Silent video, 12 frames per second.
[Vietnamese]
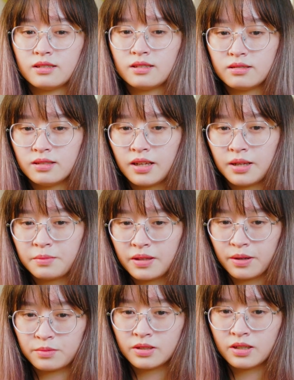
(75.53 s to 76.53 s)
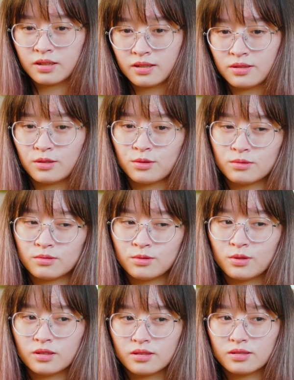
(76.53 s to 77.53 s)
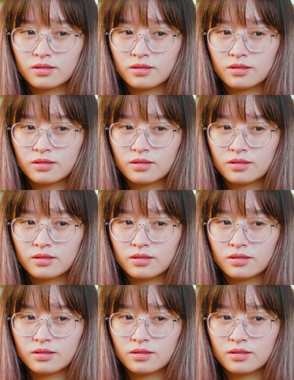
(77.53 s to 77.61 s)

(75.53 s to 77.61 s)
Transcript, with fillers: thời gian em tháo niềng là nó chuẩn